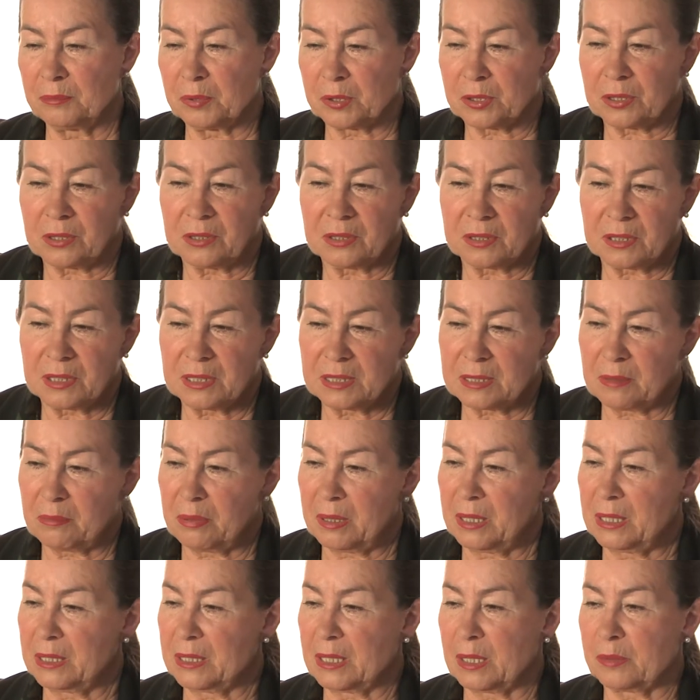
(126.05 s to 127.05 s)
początki
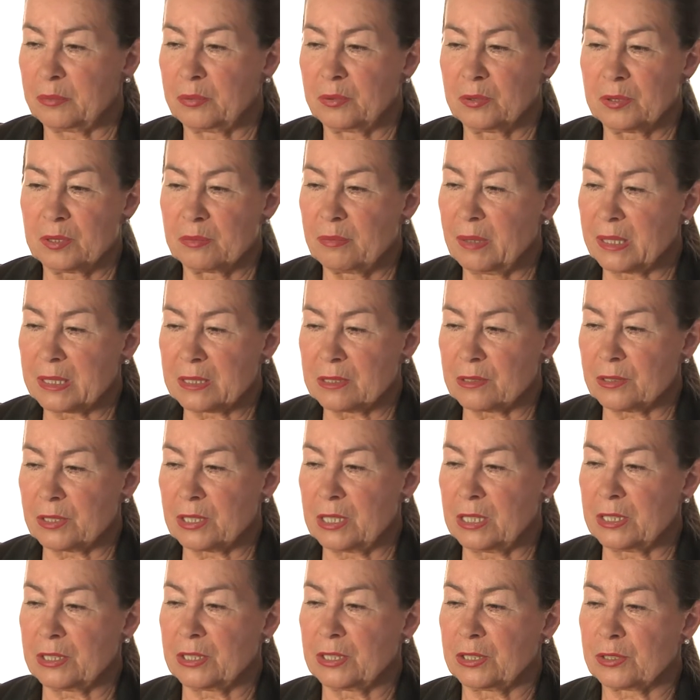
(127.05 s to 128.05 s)
zapalenia płuc, bardzo
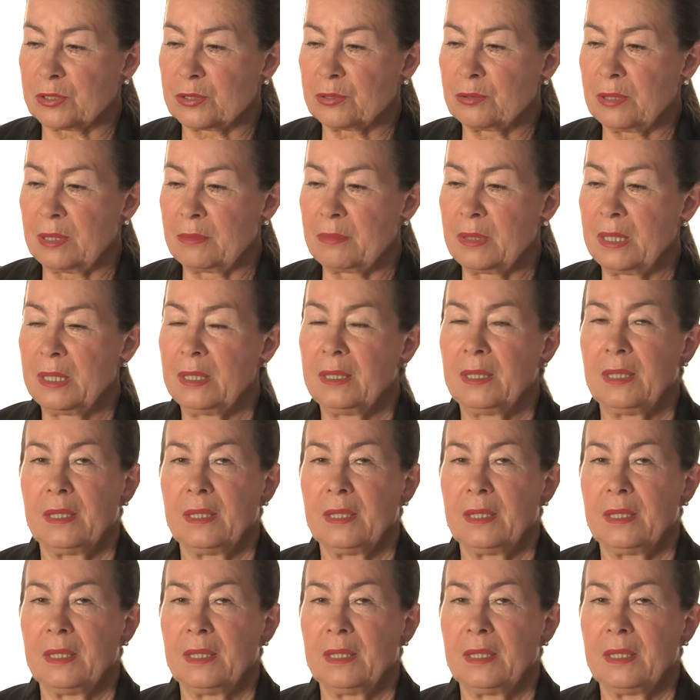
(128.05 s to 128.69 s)
źle się czułam.